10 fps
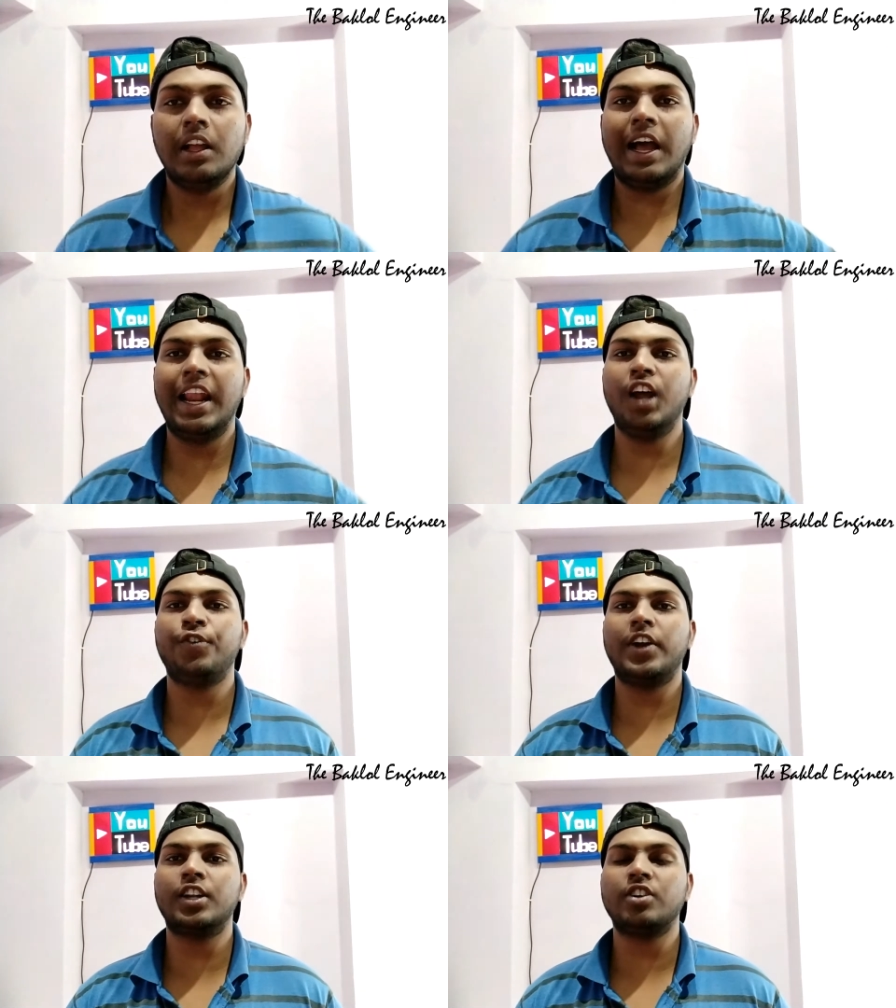हेलो
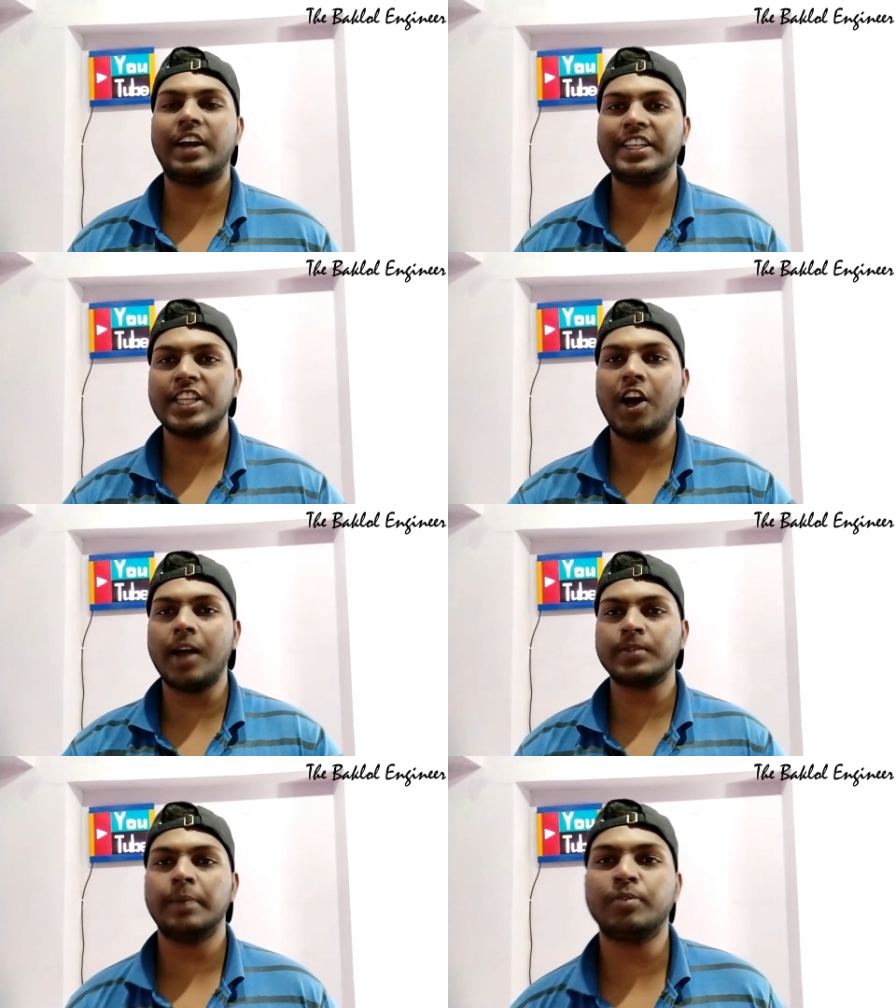फ्रेंड तो कैसे हो
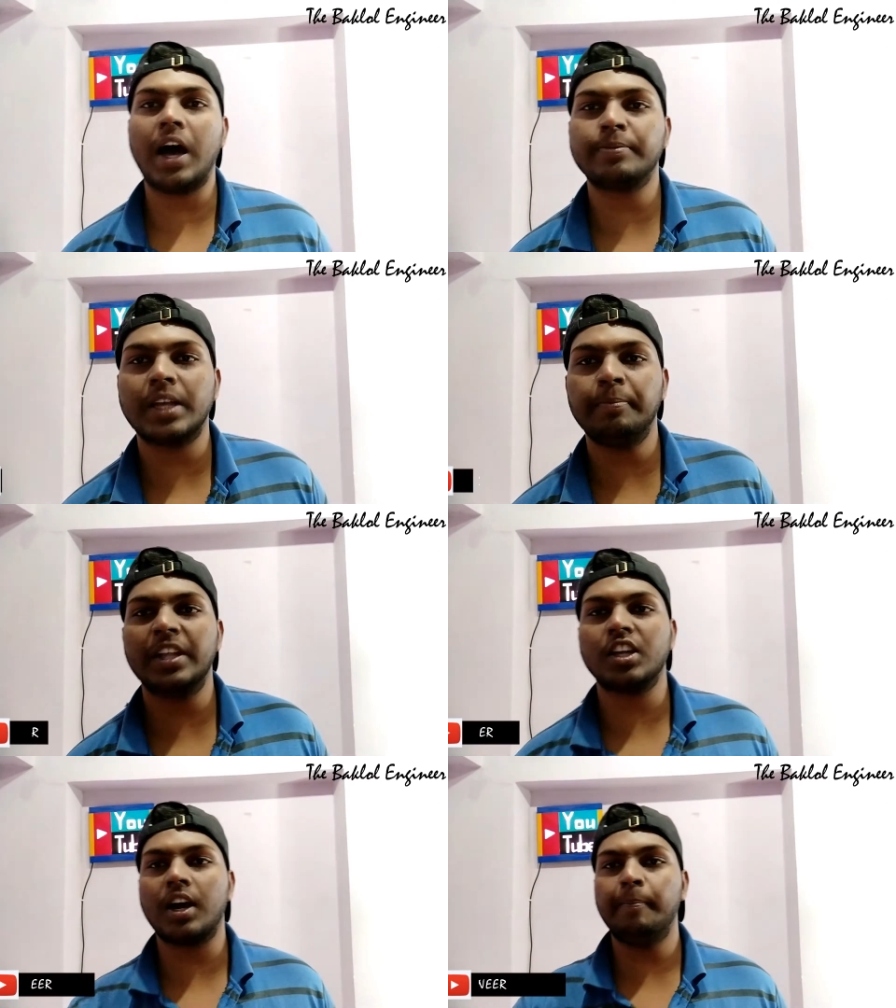आप सब तो आप सबने
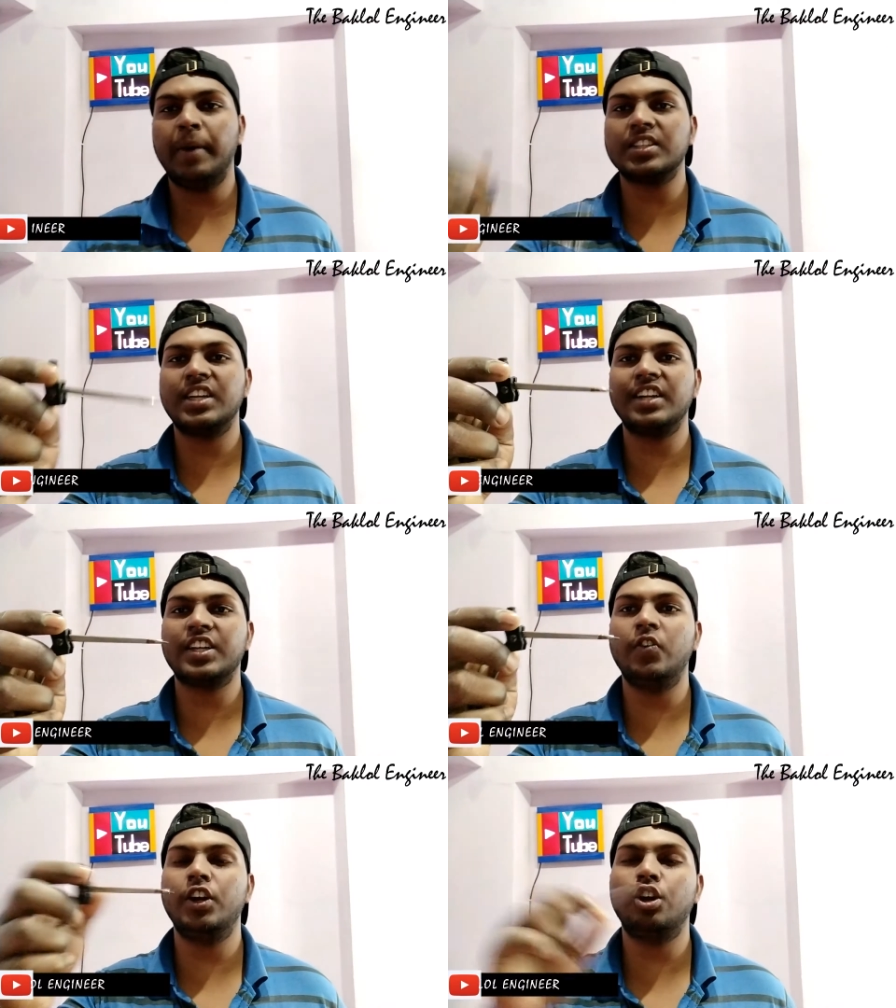तो कंपास गन
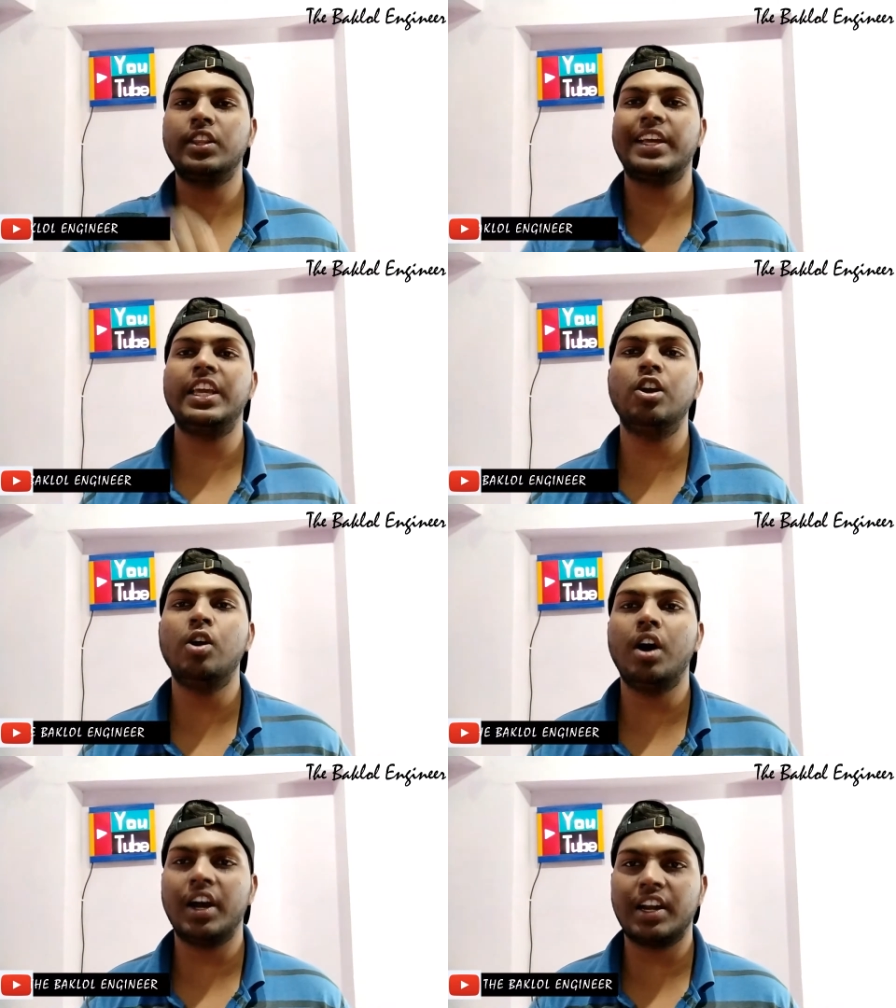की वीडियो देखी हो
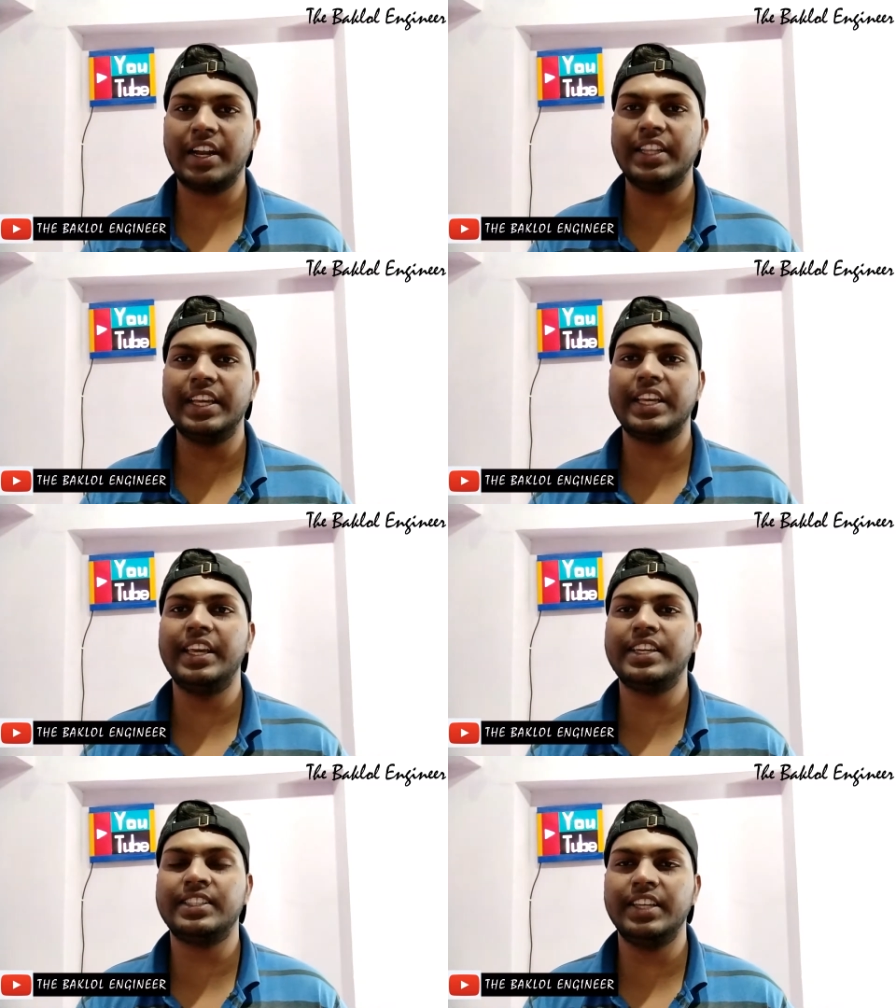अगर नहीं देखी है
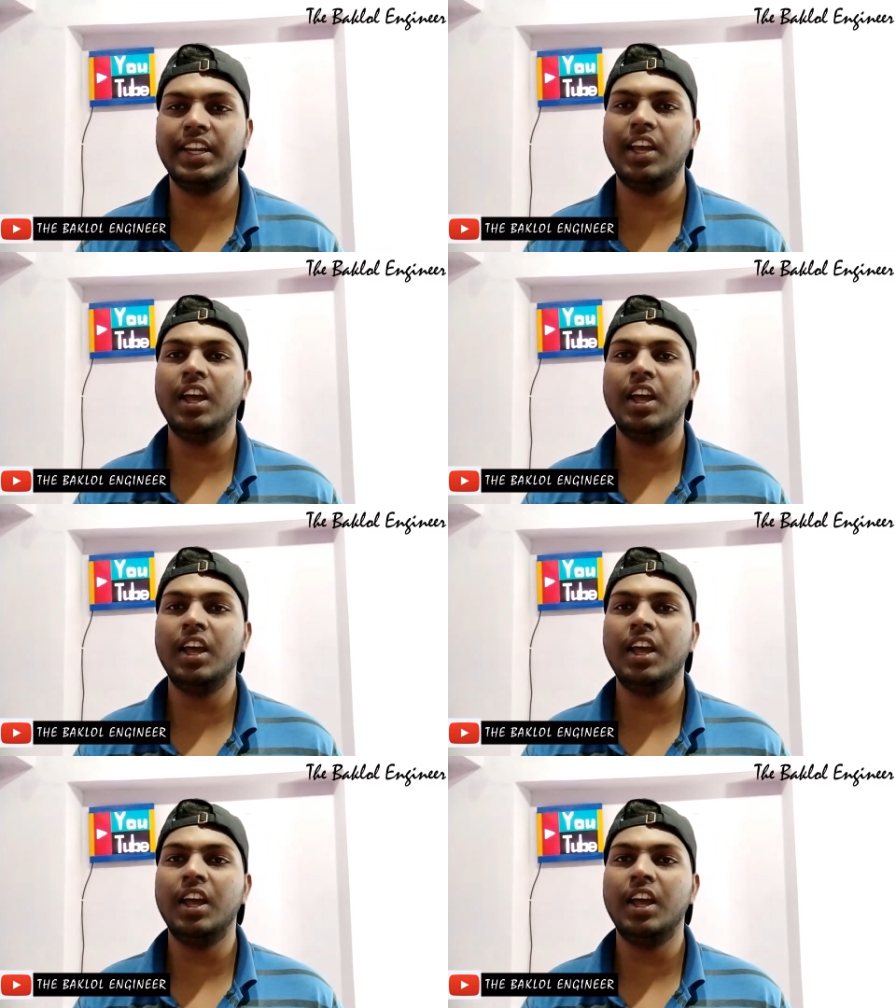किसी ने